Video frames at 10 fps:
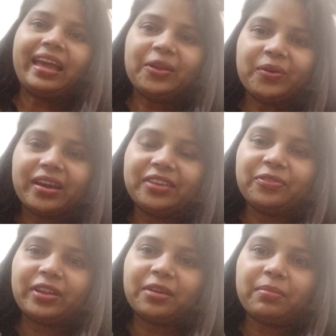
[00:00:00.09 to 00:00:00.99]
हेलो
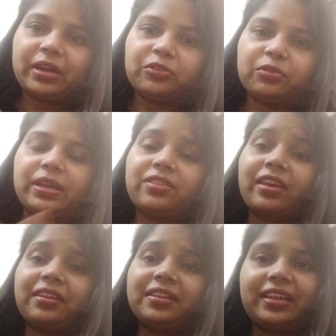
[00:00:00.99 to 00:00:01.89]
गाइस वेलकम बैक टू माय
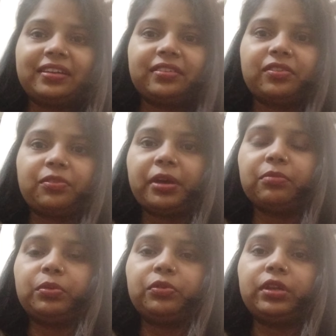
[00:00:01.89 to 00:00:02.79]
चैनल दैट इज़
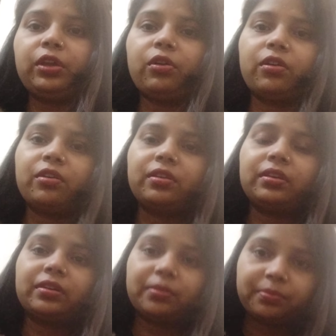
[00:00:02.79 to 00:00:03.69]
स्मार्ट ब्यूटी और
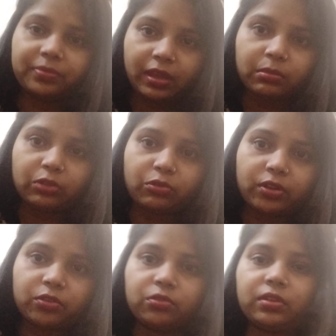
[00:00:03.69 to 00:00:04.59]
कैमरा uh, थोड़ा
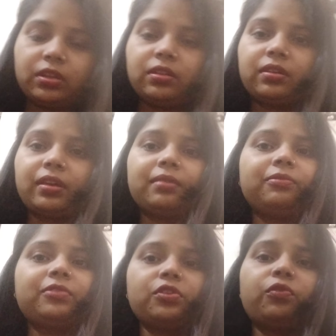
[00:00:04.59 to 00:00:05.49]
सा धुंधला दिख रहा है
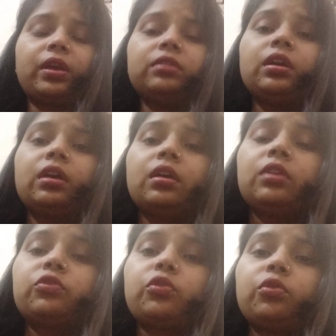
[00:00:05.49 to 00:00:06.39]
विच इज़ फाइन
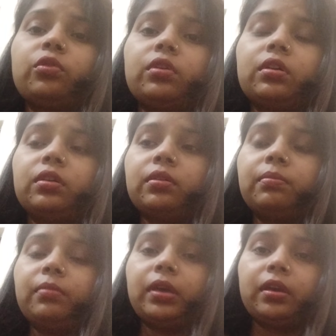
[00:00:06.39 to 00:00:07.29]
सो
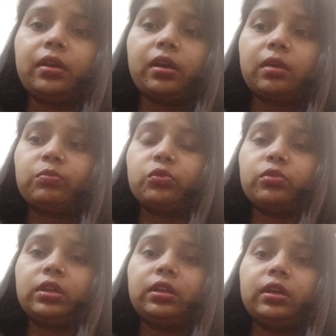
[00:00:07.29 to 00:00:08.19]
मैं आप
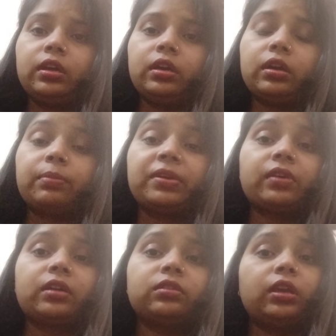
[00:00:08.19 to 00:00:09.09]
लोगों के लिए आपके
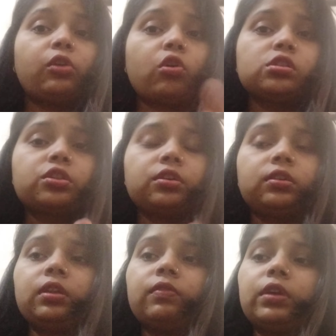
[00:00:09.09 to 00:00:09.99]
साथ एक हॉल शेयर
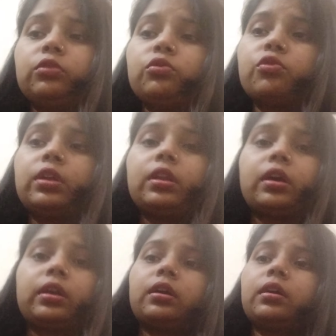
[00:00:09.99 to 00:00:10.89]
करने वाली हूँ जो कि
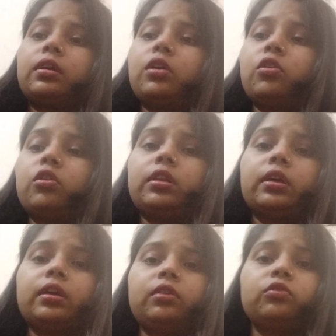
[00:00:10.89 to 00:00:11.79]
नायका का हॉल
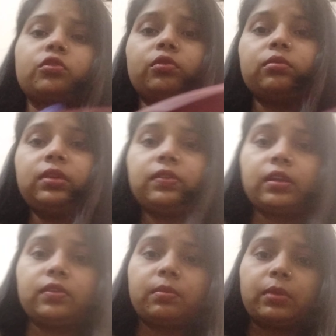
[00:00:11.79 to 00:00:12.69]
है सो so, ये
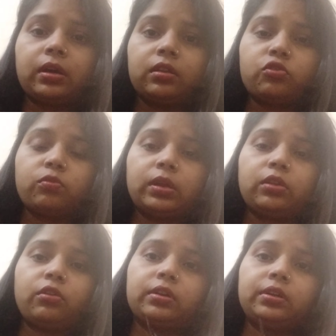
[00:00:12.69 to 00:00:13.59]
सारा सामान है जो
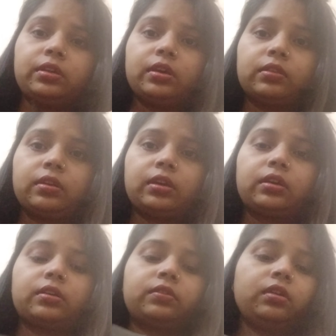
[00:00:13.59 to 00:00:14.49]
मैंने ऑर्डर किया था
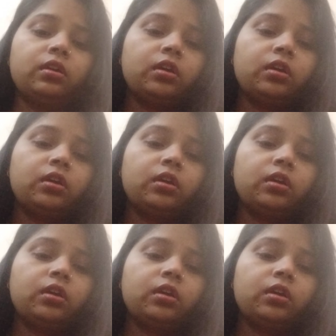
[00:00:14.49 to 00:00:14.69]
नायका से